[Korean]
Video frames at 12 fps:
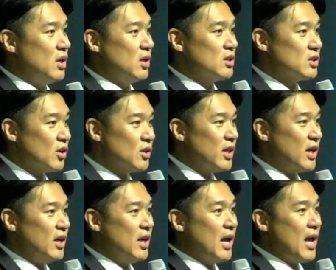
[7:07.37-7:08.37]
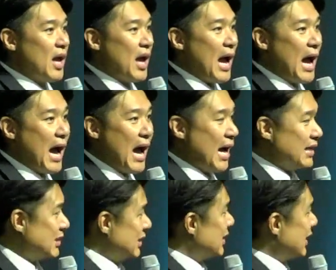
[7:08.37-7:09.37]
그런데
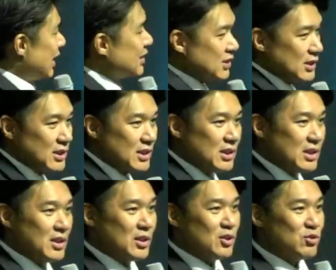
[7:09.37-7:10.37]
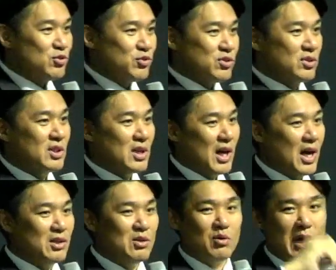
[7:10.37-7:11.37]
아직까지는 수증기가
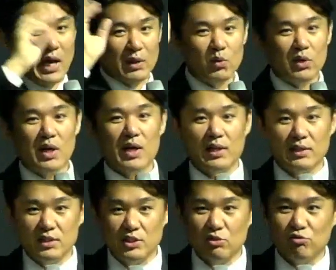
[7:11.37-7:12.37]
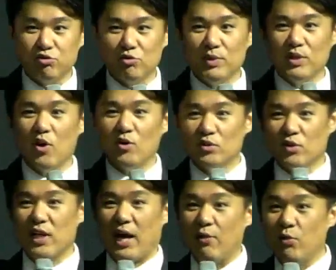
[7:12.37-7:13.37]
하늘로 안 올라갔는지 구름이
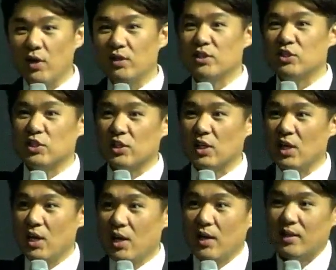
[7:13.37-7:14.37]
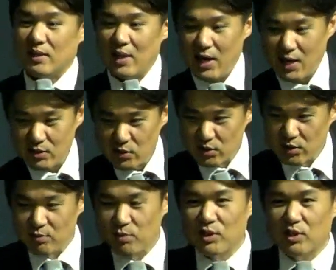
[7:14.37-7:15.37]
형성이 안 됐는지
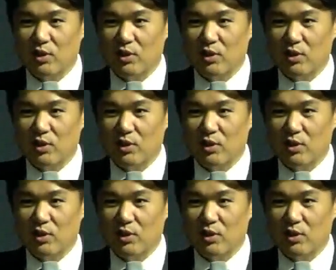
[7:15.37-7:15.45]
땅에서는